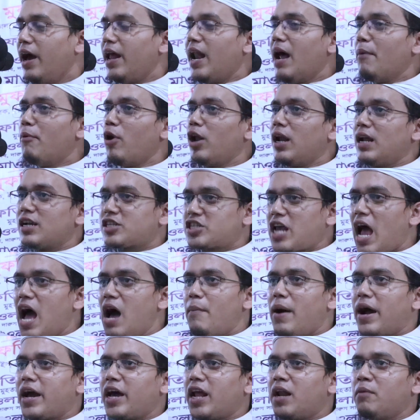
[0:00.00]
এরা বলে
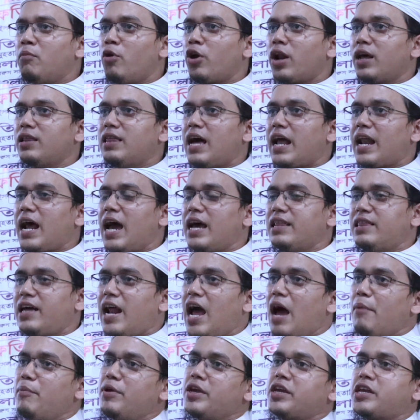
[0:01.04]
শাহবাগের মনে দাঁড়ায়
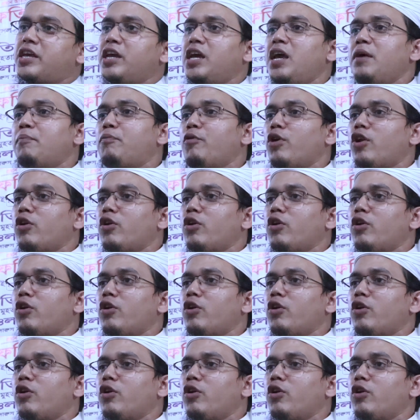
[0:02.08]
দাঁড়ায় আমি কি